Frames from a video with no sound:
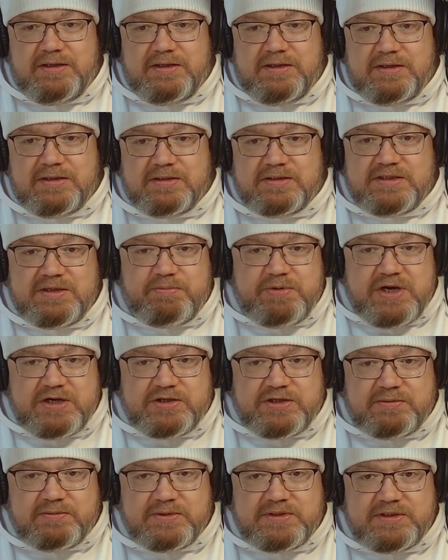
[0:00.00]

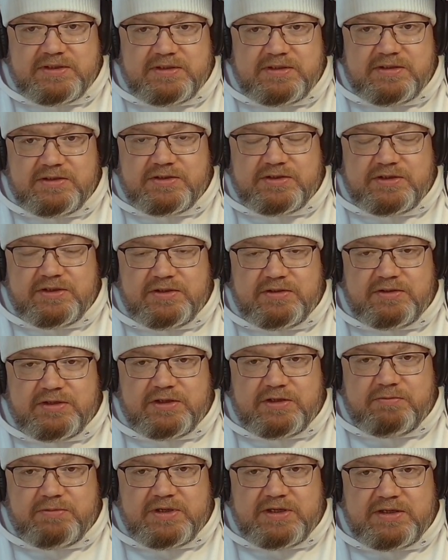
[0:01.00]
Zapraszam serdecznie do
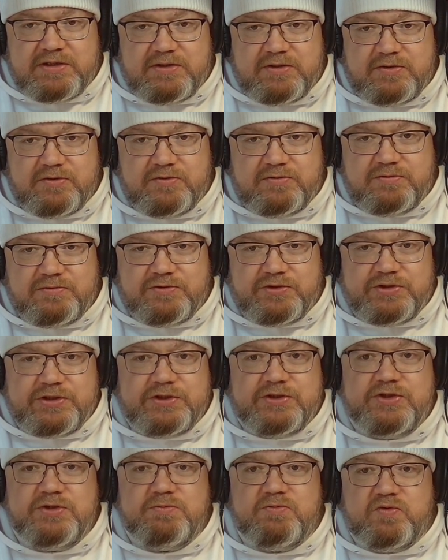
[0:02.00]
tego maratonu.
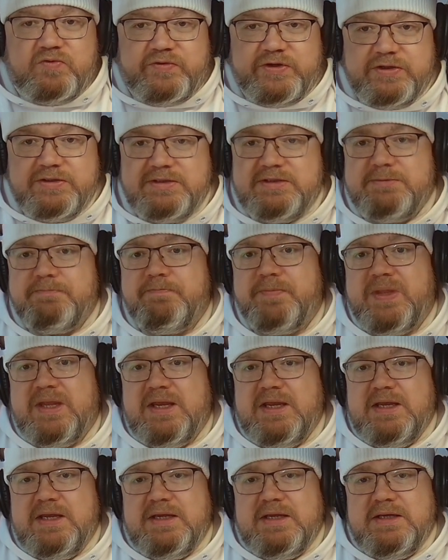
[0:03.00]
Szczerze mówiąc,
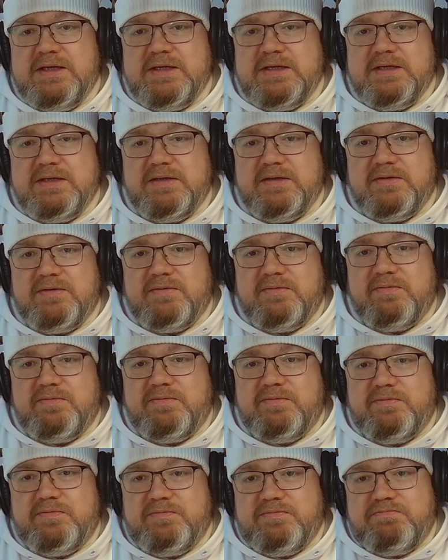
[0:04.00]
y,
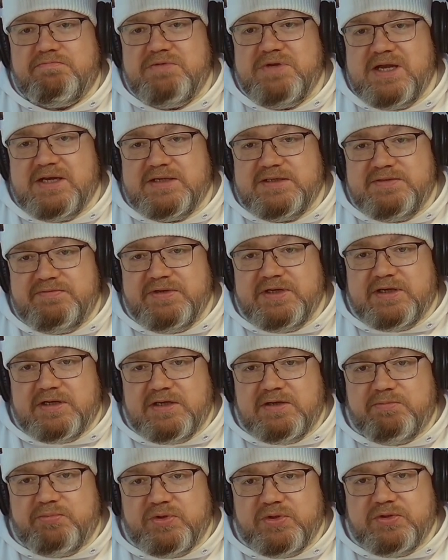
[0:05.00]
jak
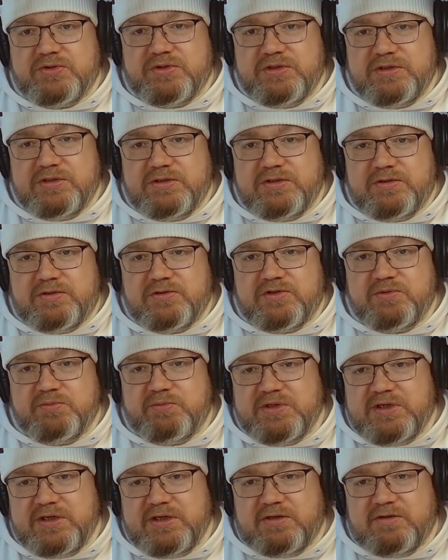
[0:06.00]
zwykle proszę o to, żeby
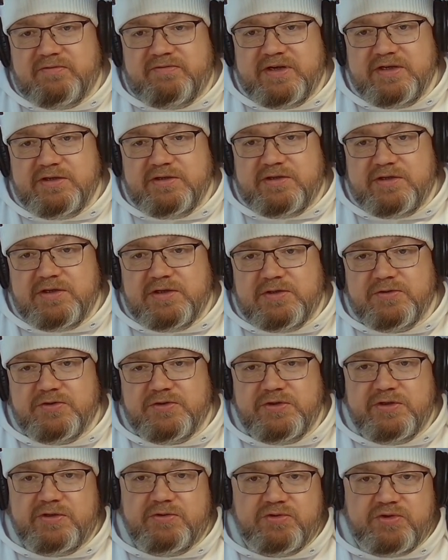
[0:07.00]
lajkowali tylko
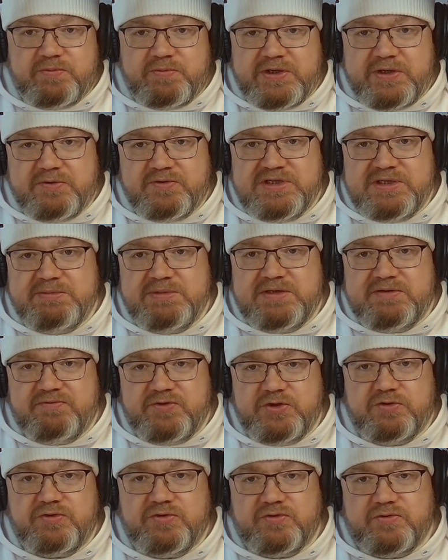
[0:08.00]
ci, którzy mają zamiar
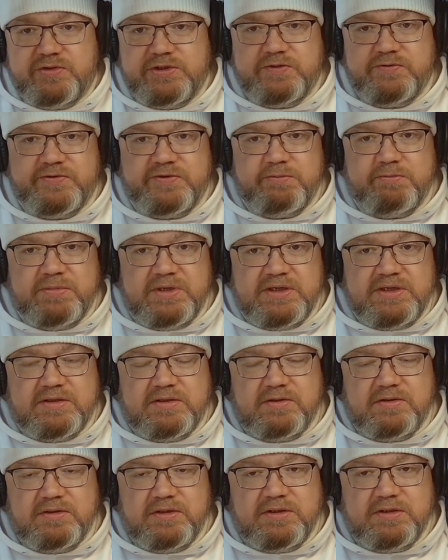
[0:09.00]
wziąć udział w tym
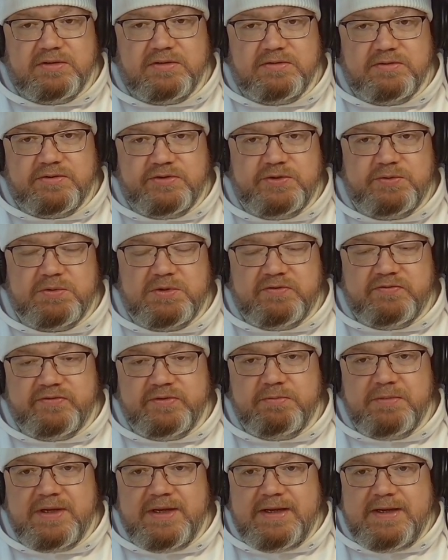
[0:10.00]
maratonie
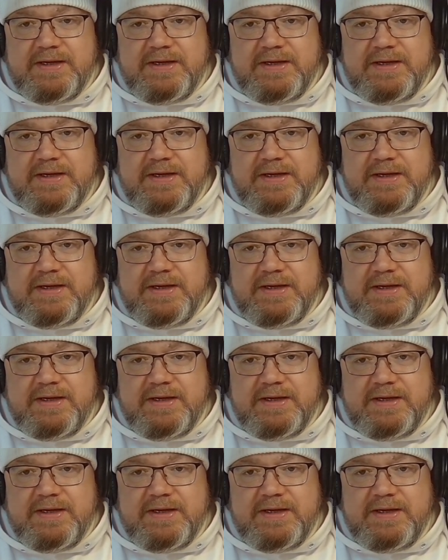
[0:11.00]
zimowym.